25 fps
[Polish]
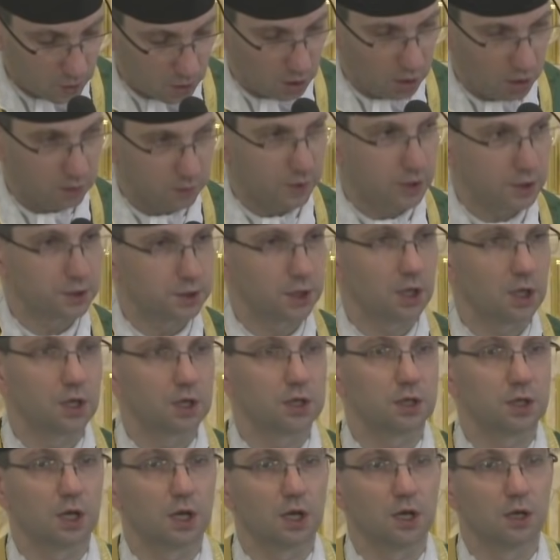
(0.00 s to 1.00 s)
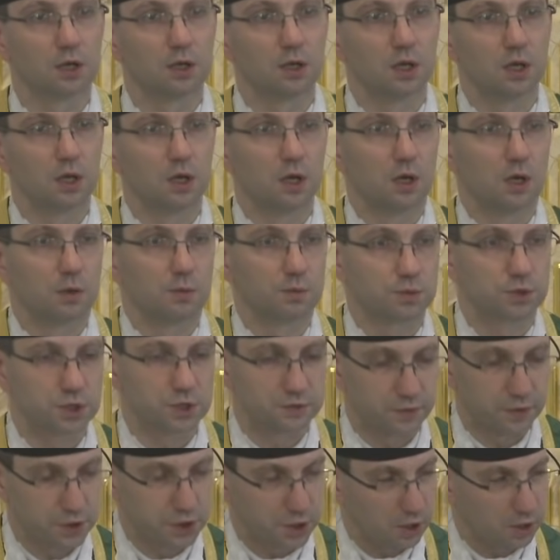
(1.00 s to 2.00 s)
Ewangelię,
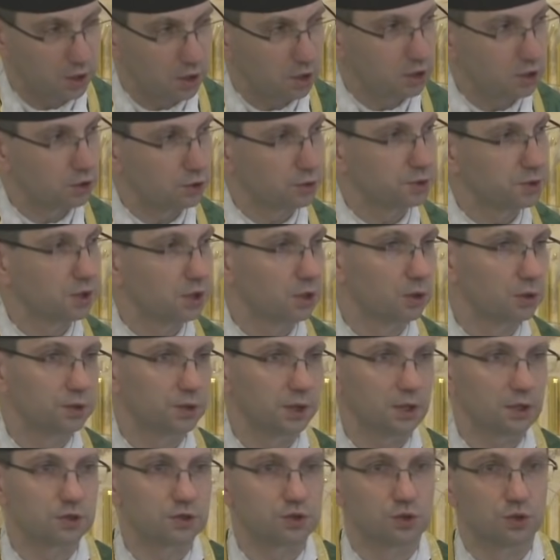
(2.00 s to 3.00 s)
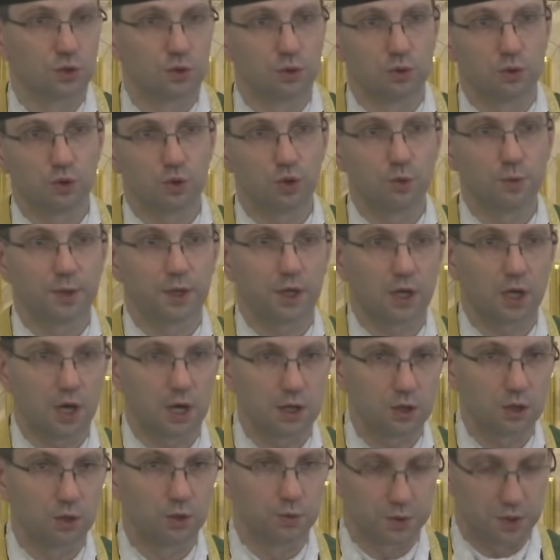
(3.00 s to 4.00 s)
przyzwyczajeni do tego tekstu
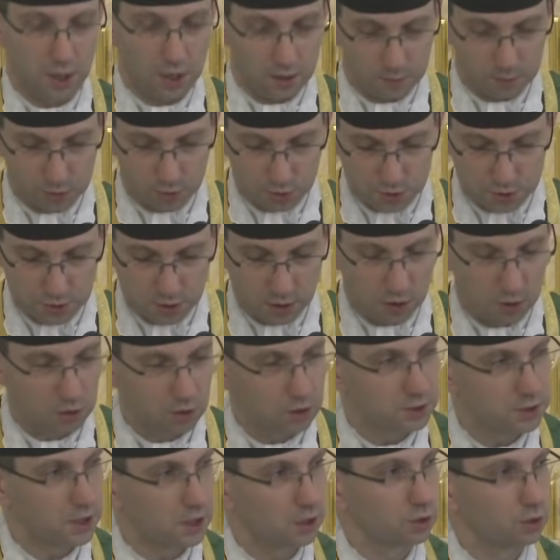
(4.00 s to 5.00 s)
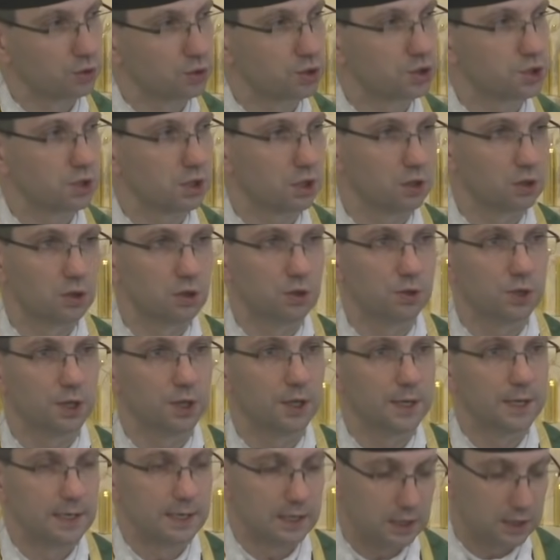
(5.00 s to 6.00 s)
umykają nam różnego rodzaju szczegóły
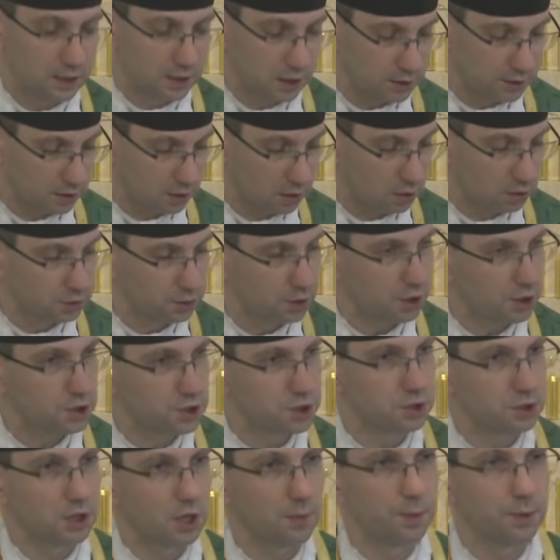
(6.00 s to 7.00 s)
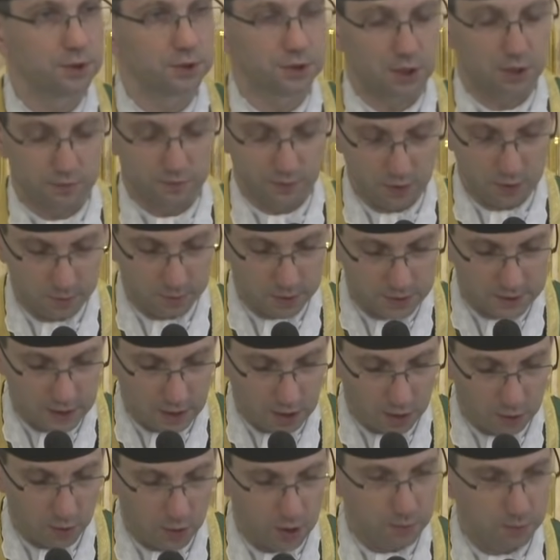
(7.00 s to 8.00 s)
i dlatego też nie potrafimy
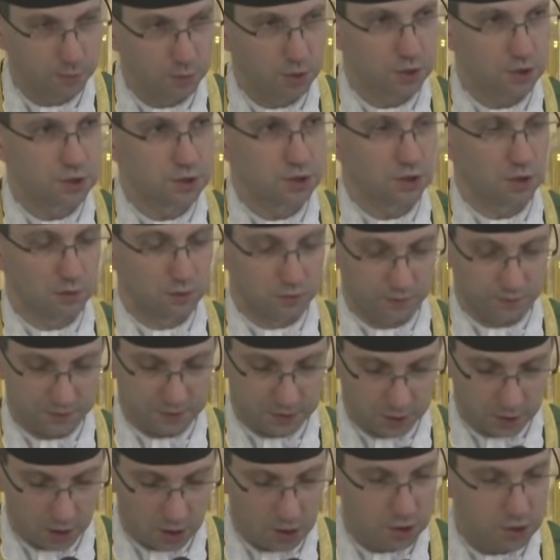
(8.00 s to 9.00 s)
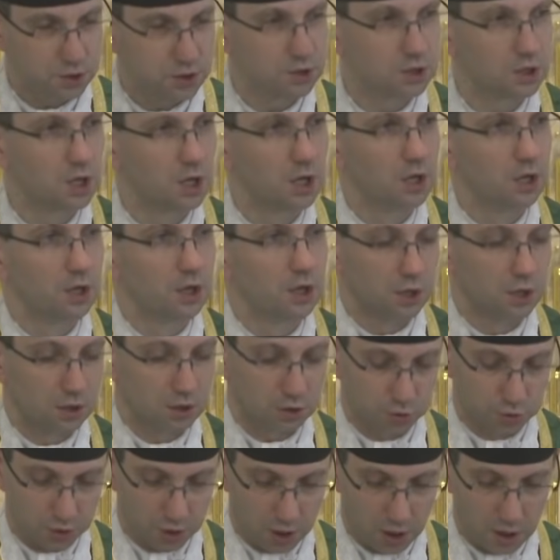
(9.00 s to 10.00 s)
zagłębić się w treść,
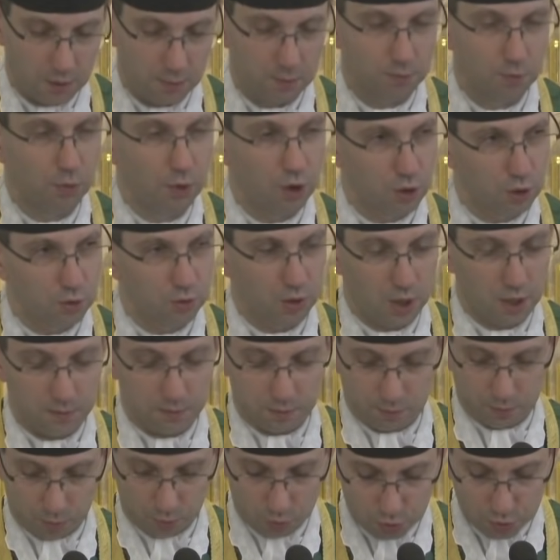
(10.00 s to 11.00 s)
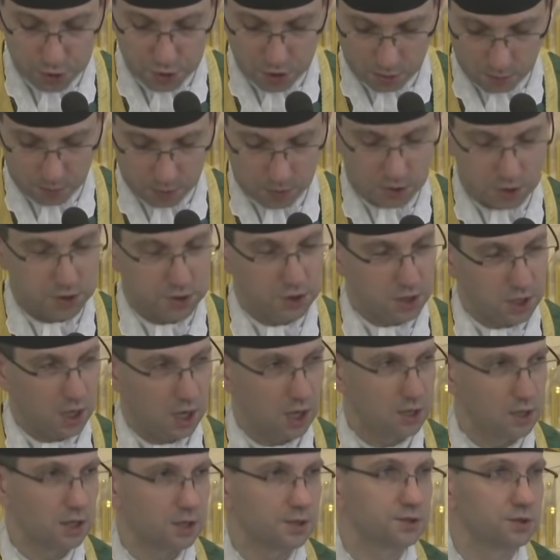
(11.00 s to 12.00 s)
która mogła, musi być
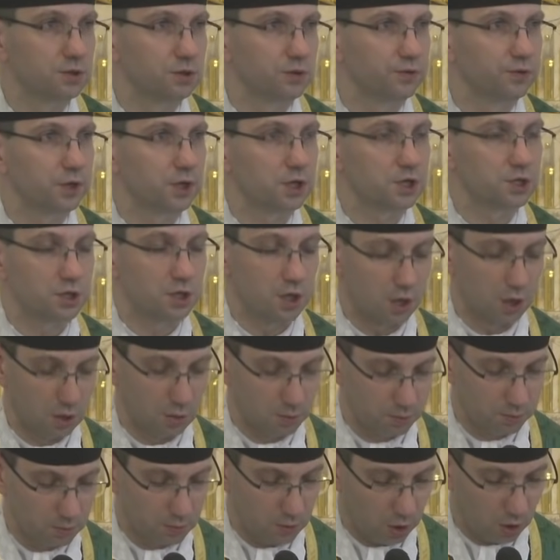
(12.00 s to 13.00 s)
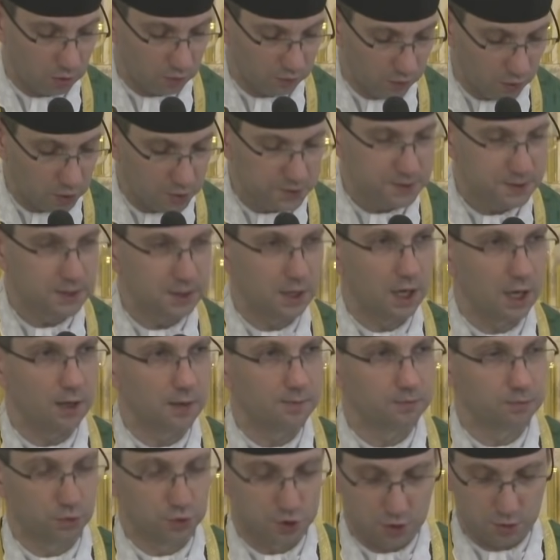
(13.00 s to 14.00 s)
dla nas również owocna,
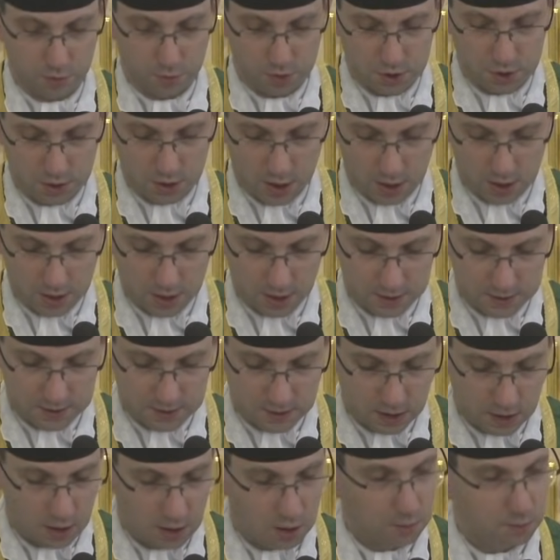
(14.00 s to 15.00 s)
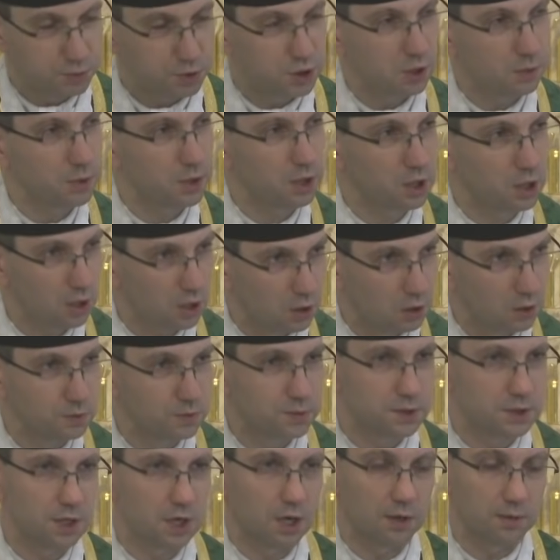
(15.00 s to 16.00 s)
musi być dla nas
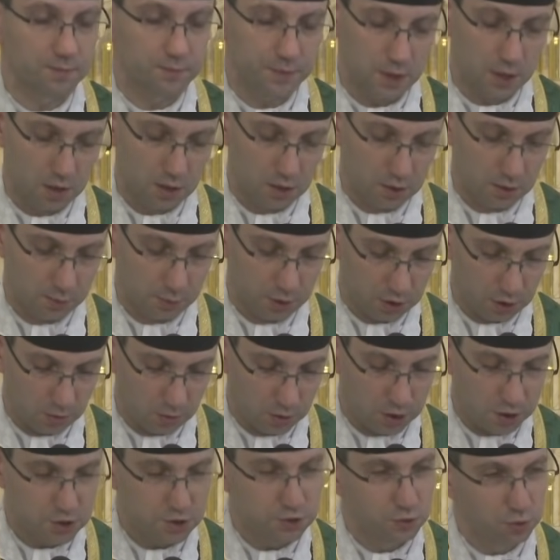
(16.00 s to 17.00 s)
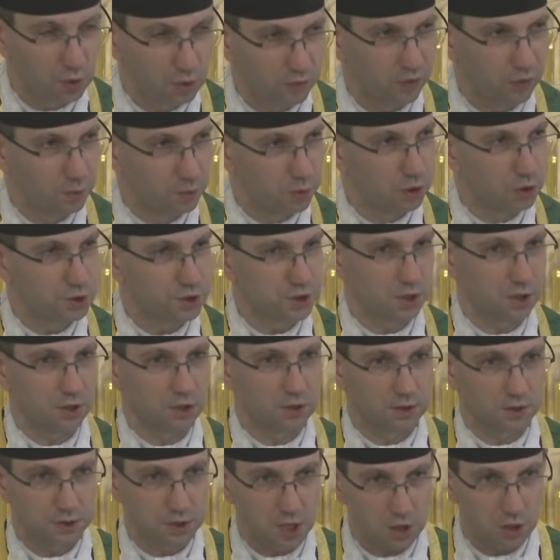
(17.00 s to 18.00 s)
przemieniająca, ponieważ Słowo Boże
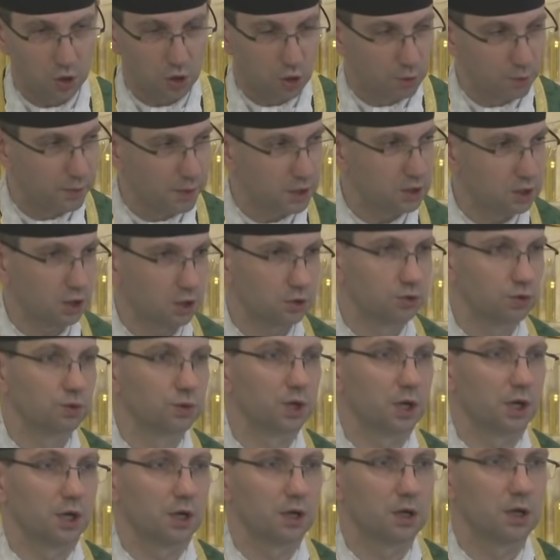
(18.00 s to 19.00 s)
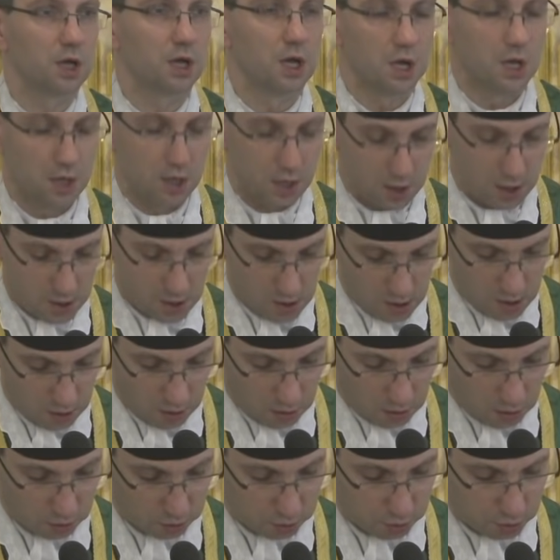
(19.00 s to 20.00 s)
taką ma naturę.
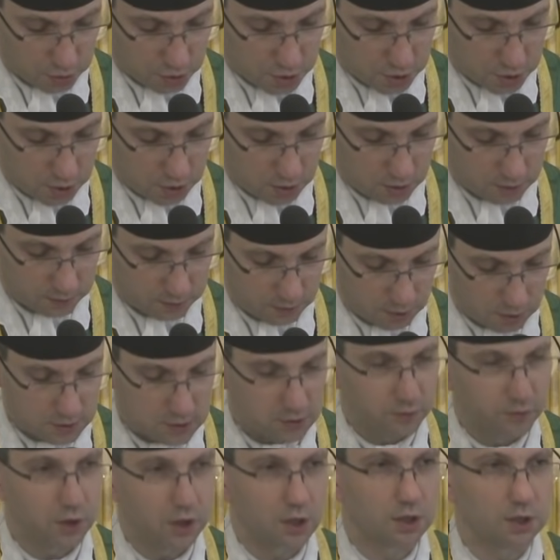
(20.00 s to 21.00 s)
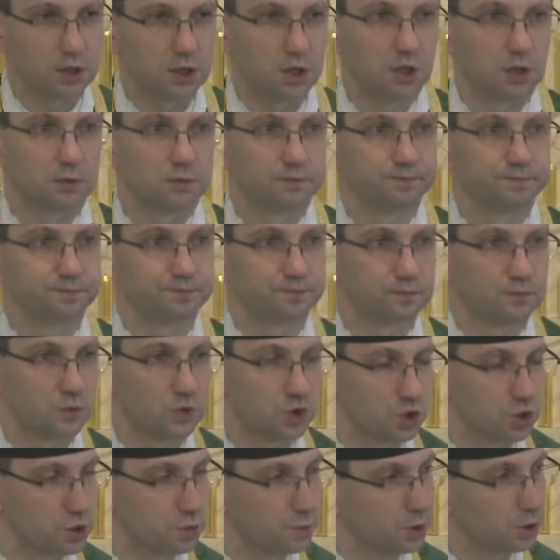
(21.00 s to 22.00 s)
Otóż, drodzy wierni,
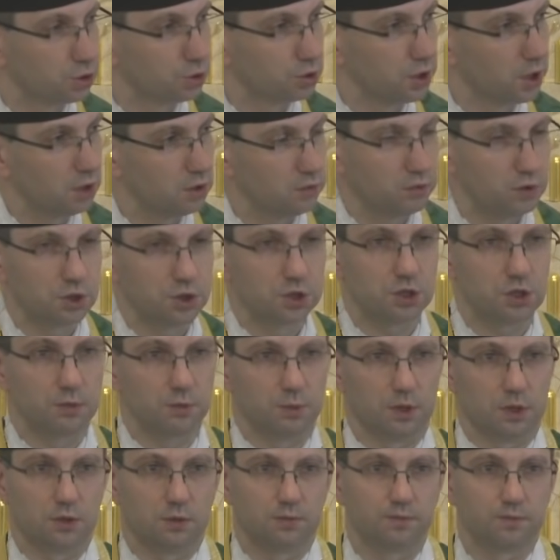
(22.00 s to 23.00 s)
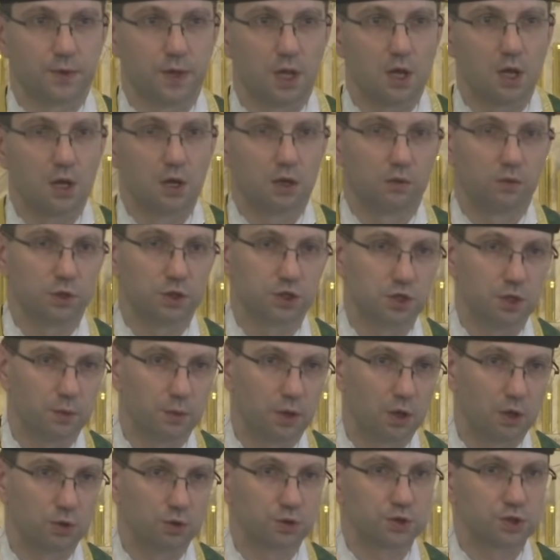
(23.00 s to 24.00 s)
cóż my tutaj widzimy?
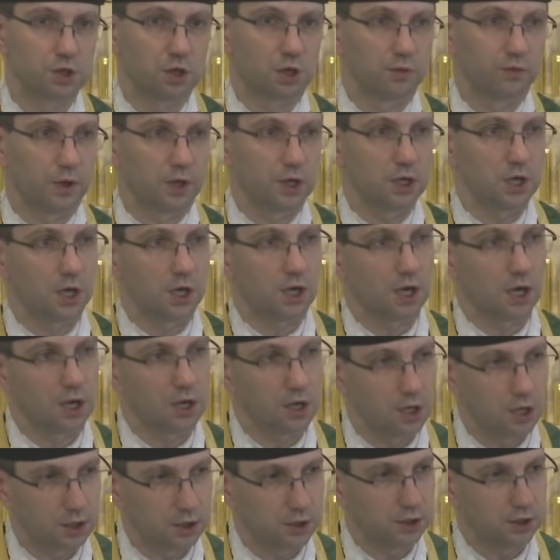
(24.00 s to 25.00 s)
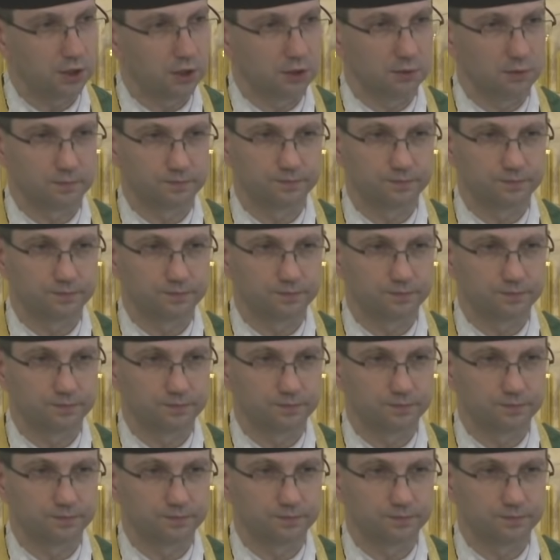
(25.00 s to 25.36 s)
Widzimy uzdrowienie kaleki,